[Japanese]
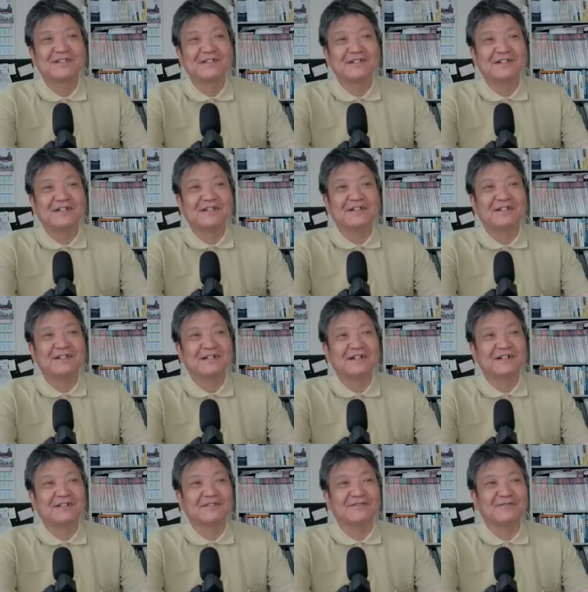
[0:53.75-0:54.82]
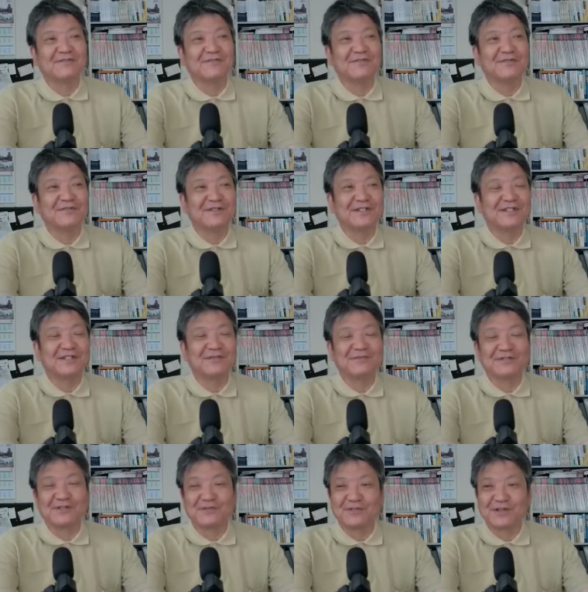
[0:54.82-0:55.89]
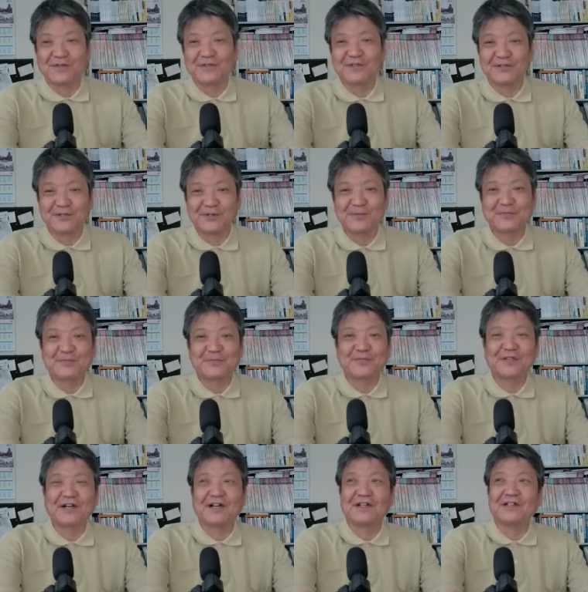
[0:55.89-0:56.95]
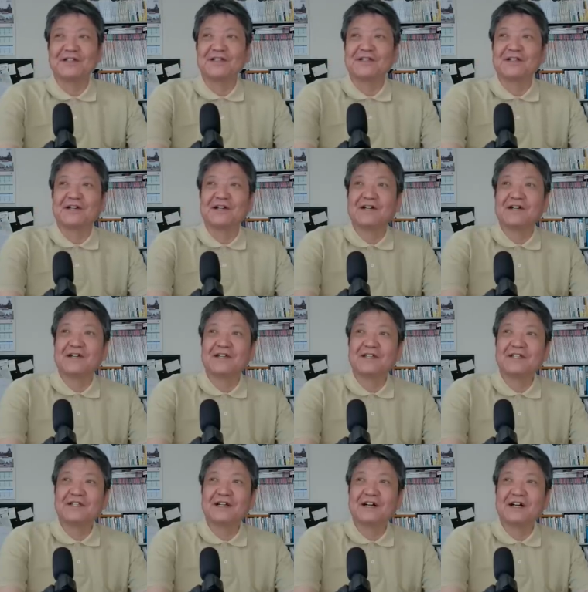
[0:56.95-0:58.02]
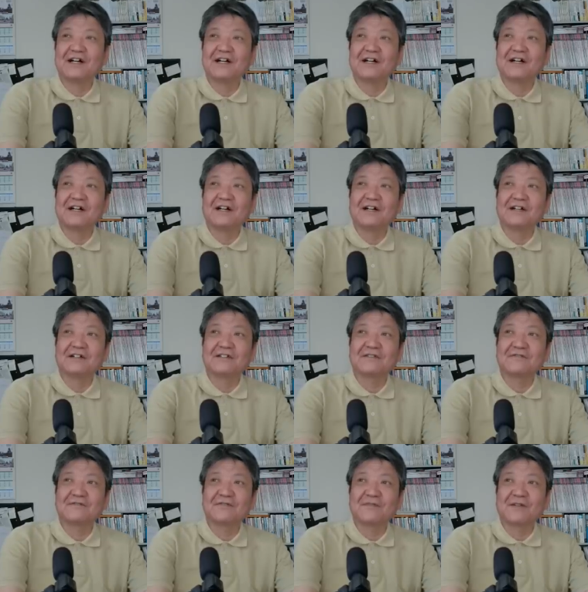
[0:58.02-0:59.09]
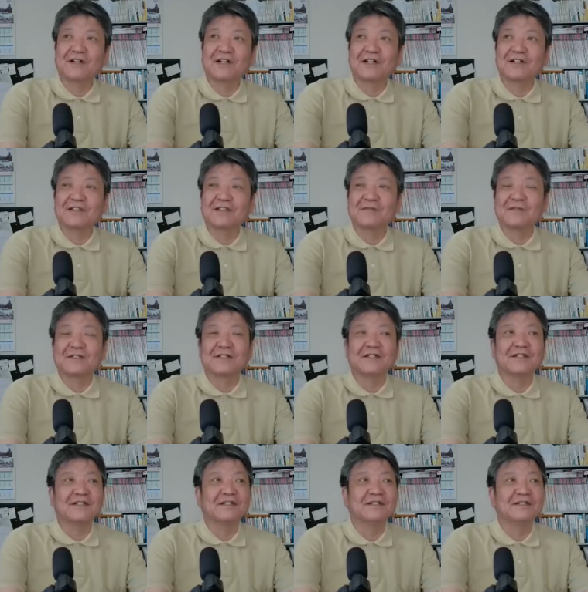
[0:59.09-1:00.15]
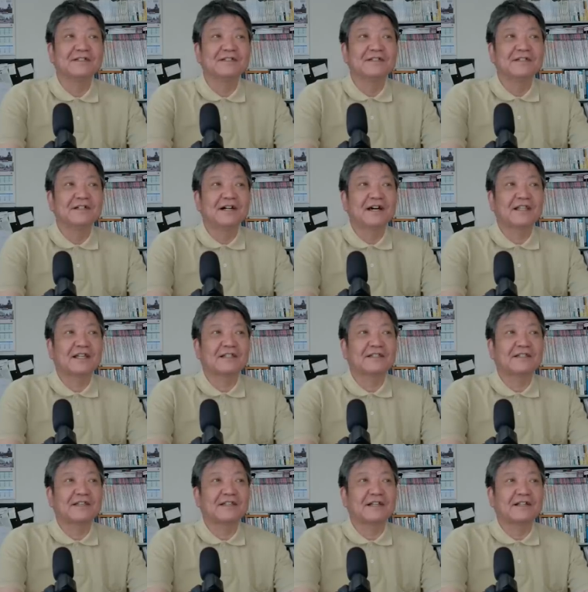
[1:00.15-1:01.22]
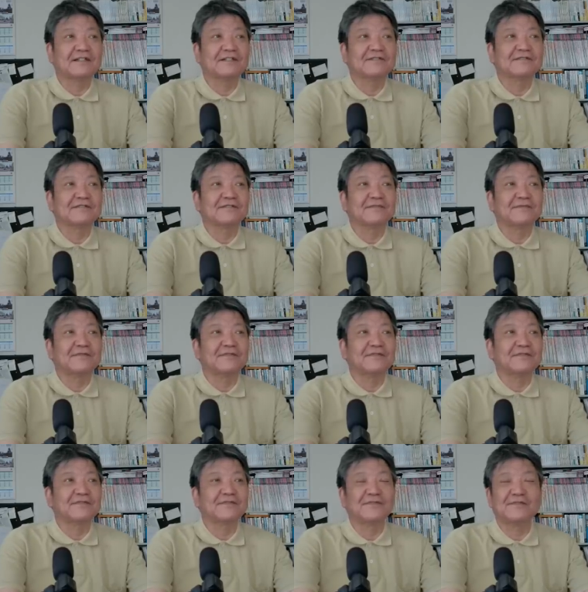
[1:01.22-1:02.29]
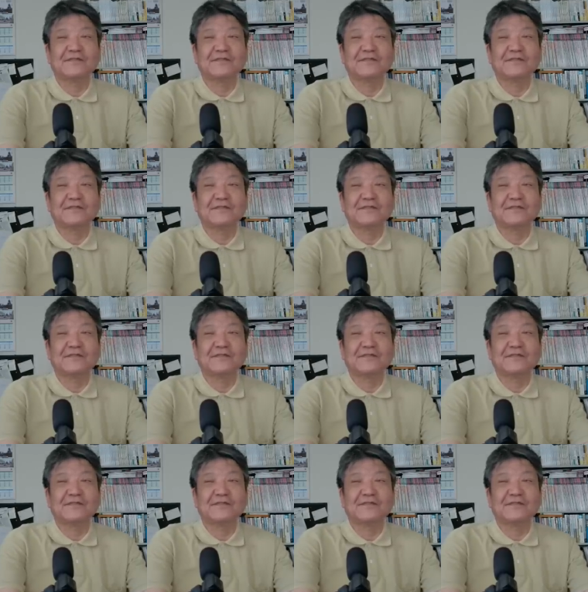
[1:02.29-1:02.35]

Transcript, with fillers: ええー、あのー、いい気分でございますよ。はい。い火があ、ちょっと今輝ってきましたね。当たっていたんですけども、今日